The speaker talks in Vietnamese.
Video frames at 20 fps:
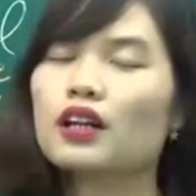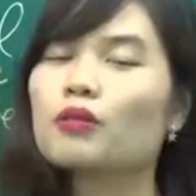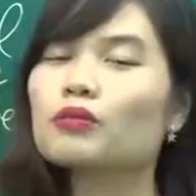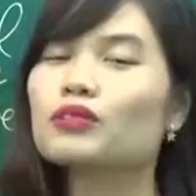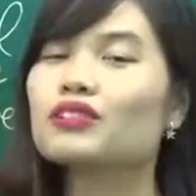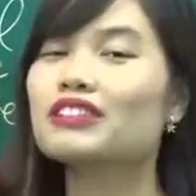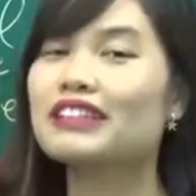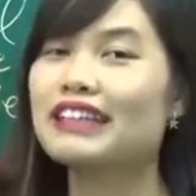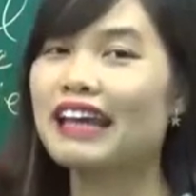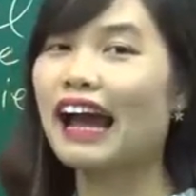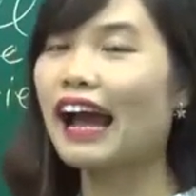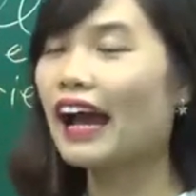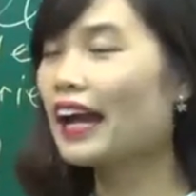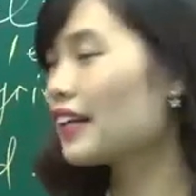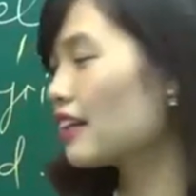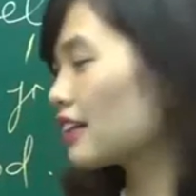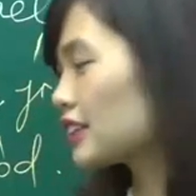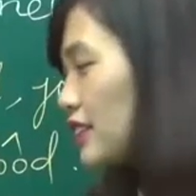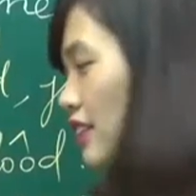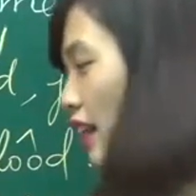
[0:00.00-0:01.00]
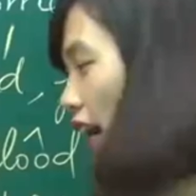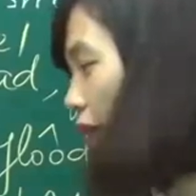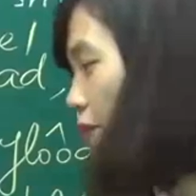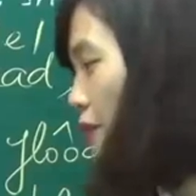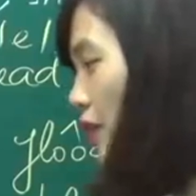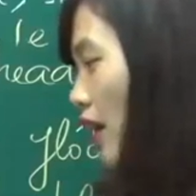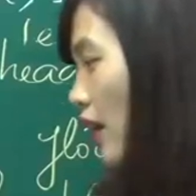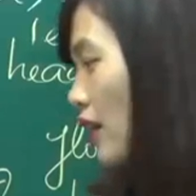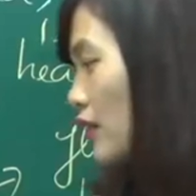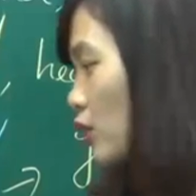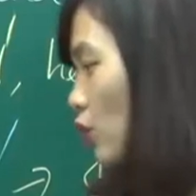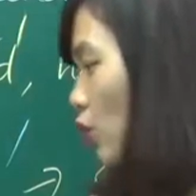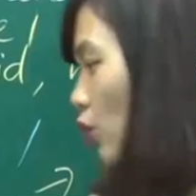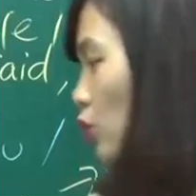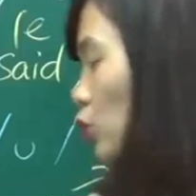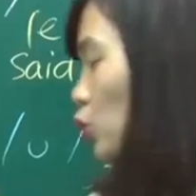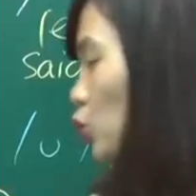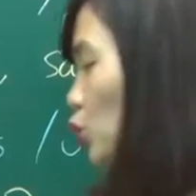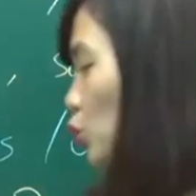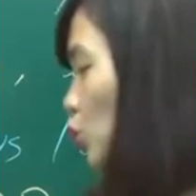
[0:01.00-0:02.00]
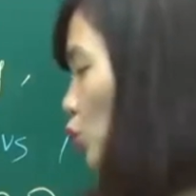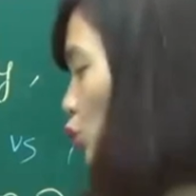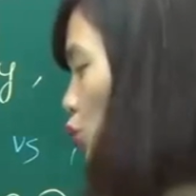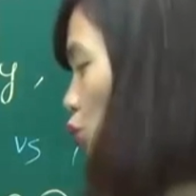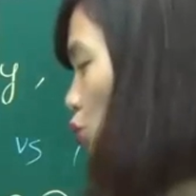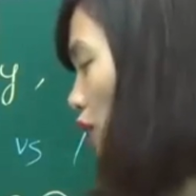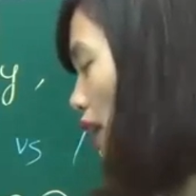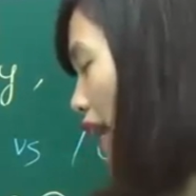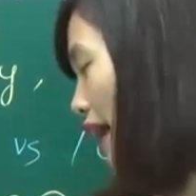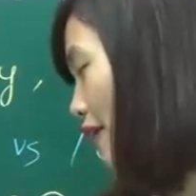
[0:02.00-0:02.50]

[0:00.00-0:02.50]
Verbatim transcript: là động từ nhai, được chưa ạ? Rồi drew